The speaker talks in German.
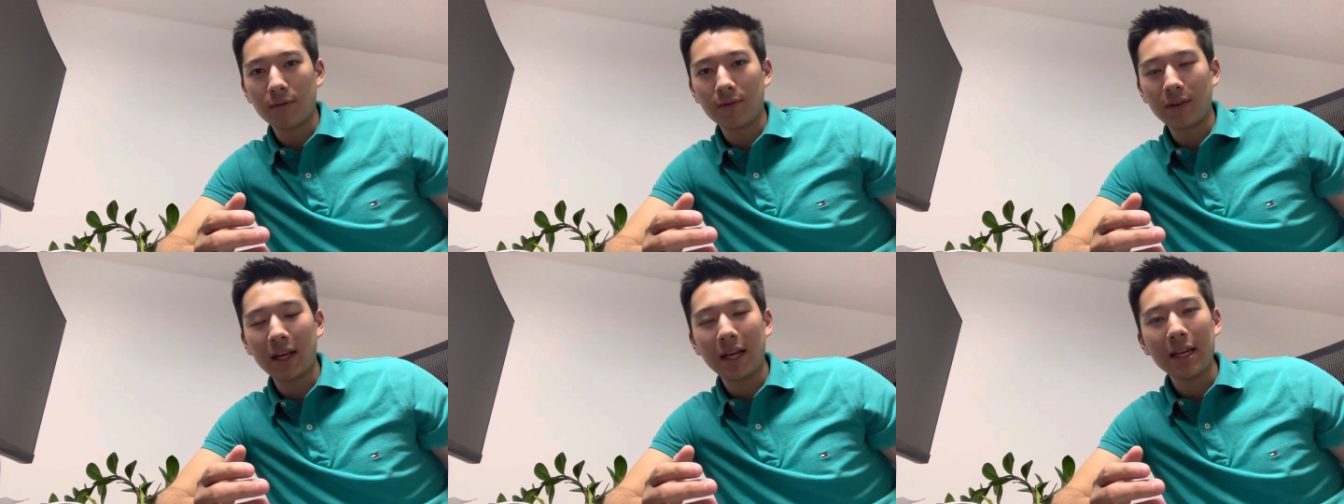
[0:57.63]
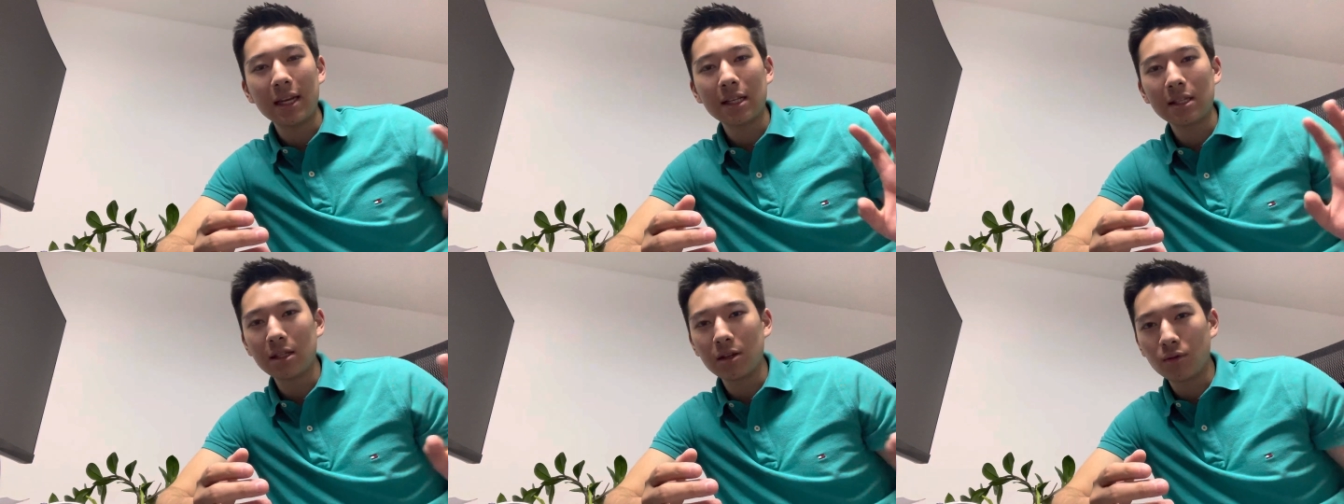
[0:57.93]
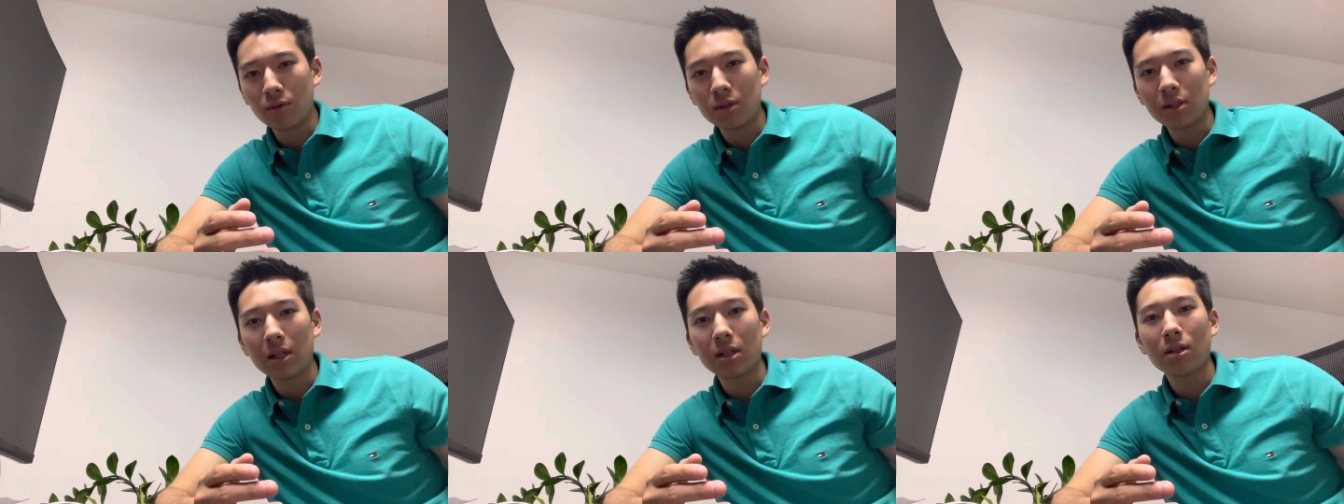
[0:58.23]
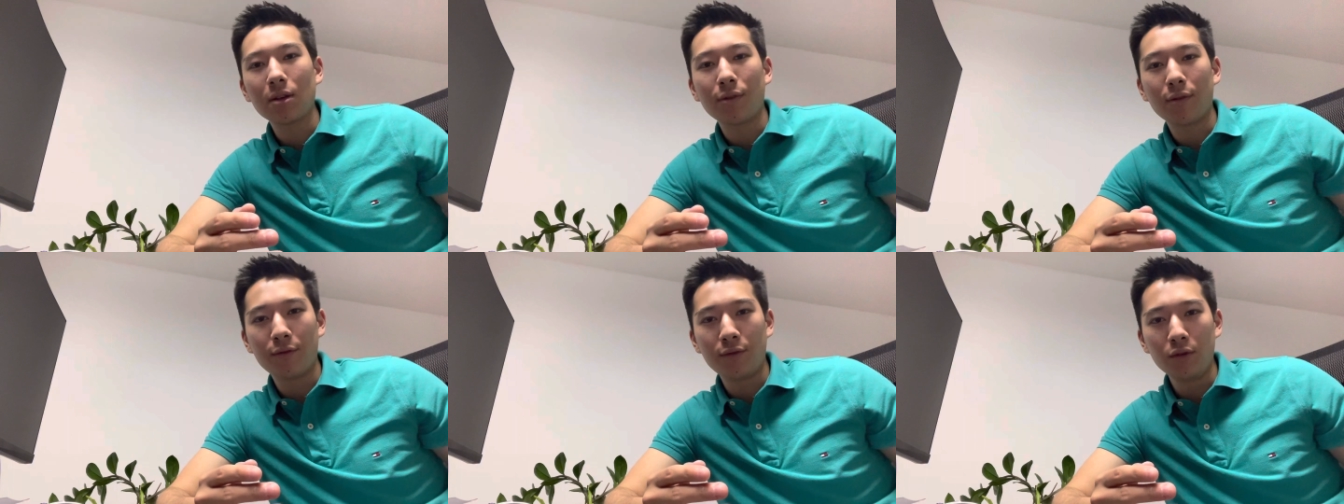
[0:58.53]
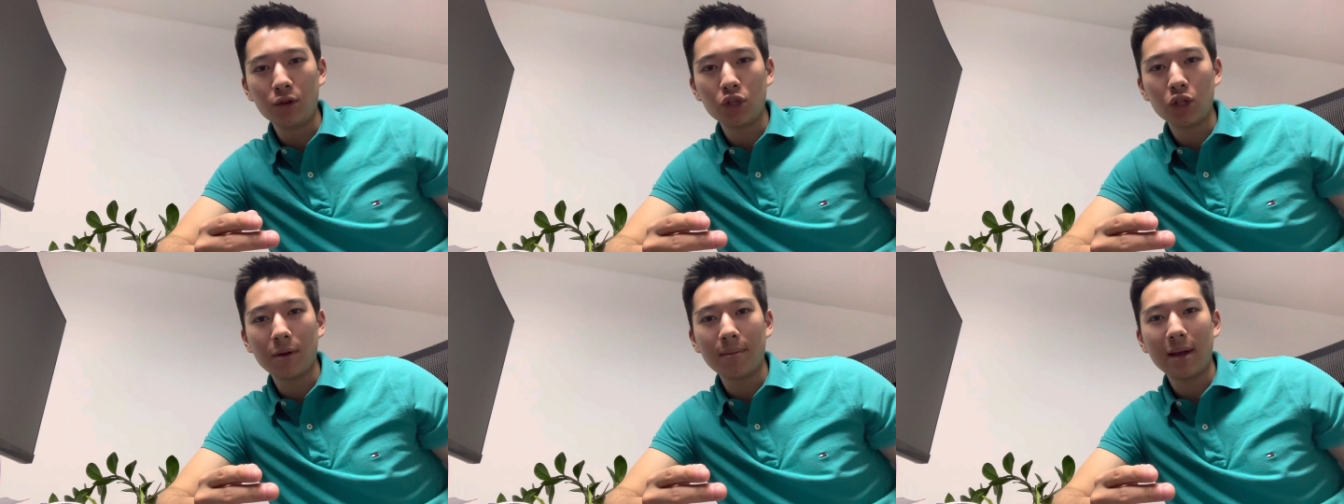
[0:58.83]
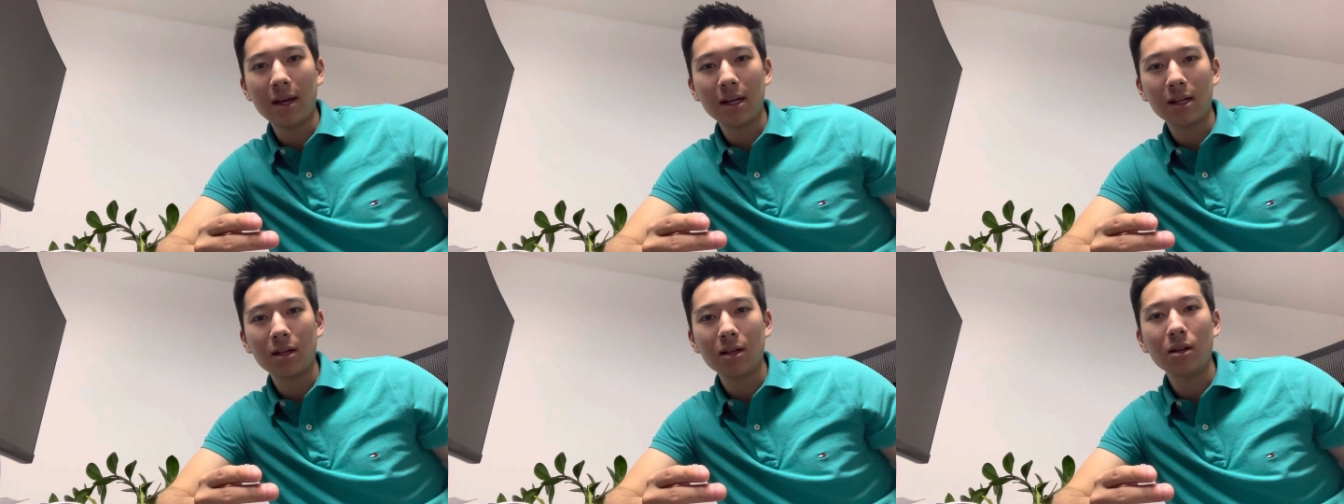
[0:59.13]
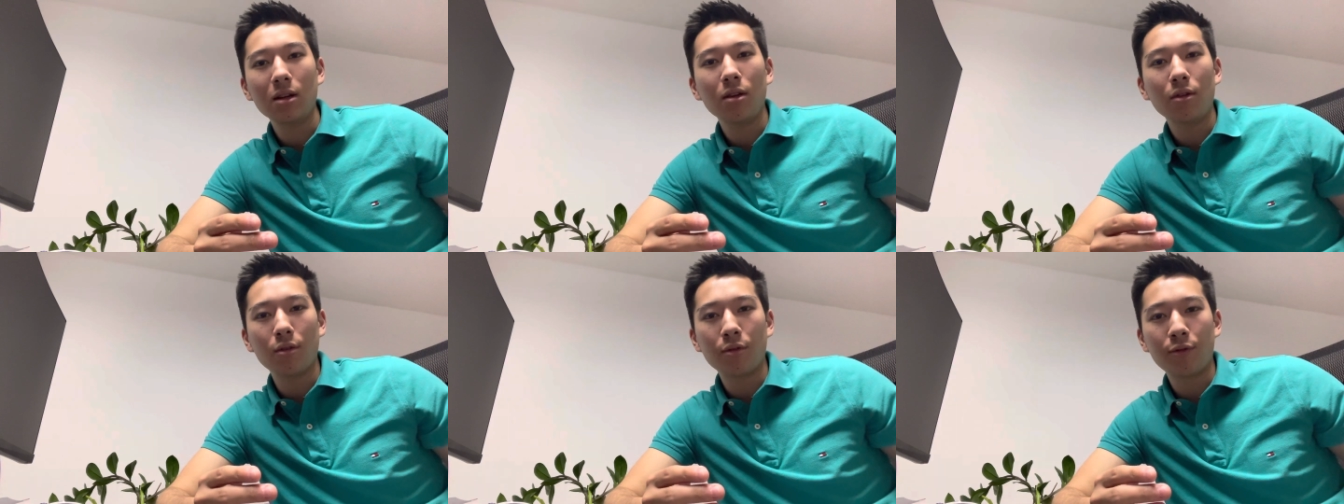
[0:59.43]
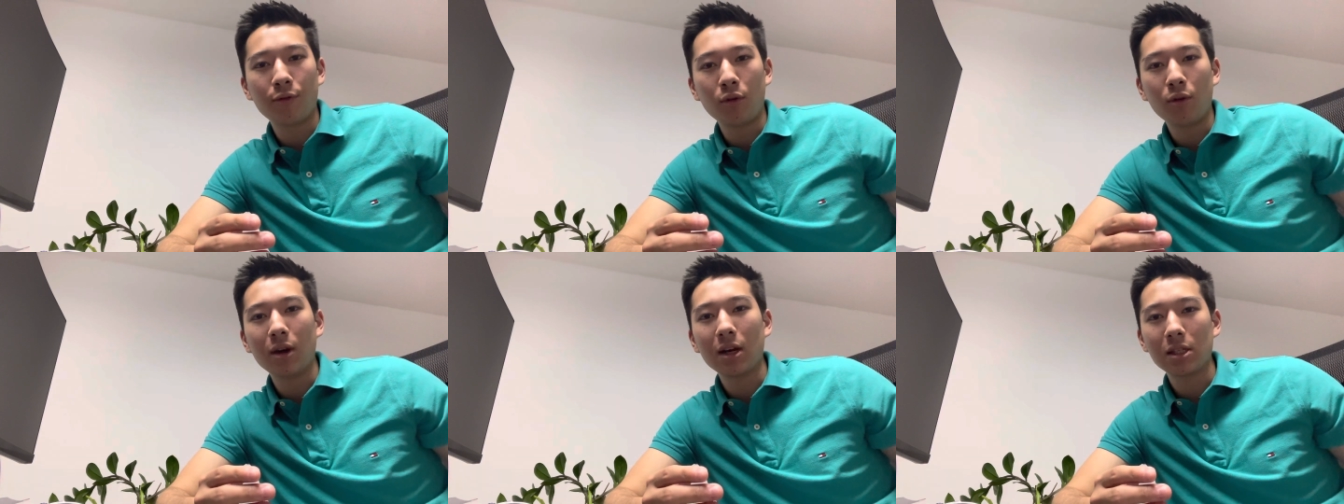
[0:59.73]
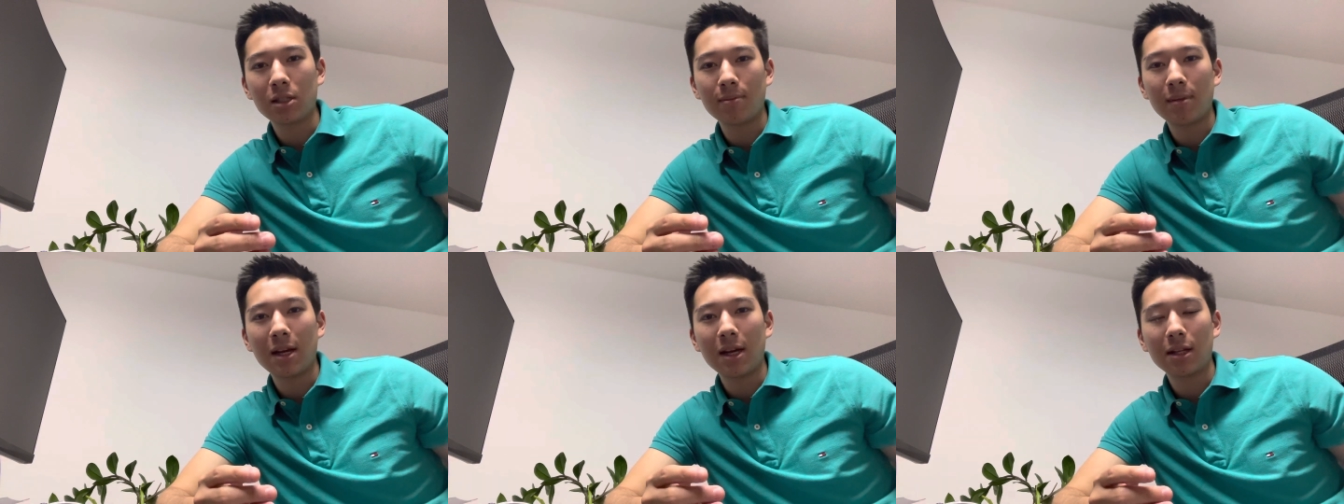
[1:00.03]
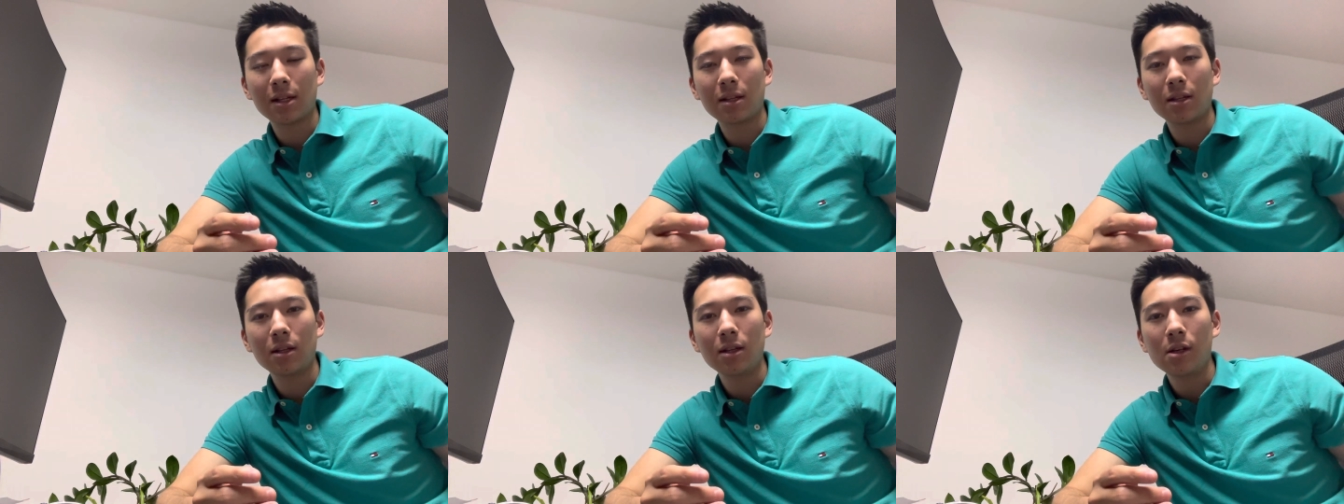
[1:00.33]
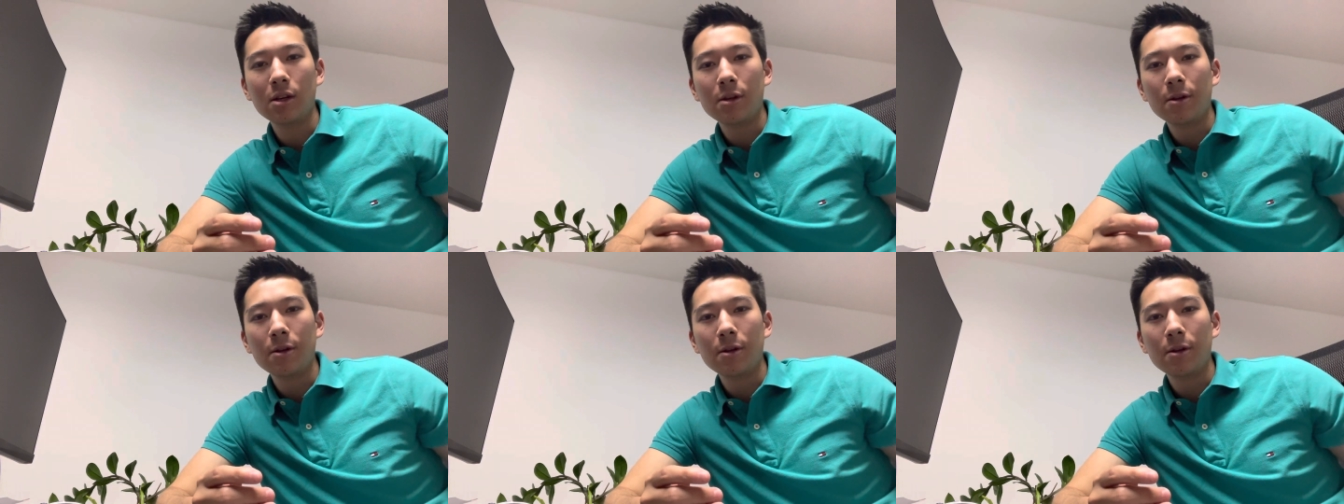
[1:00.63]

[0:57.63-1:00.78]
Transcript: Wir reden jetzt hier grundsätzlich von Future-Märkten und Forex-Märkten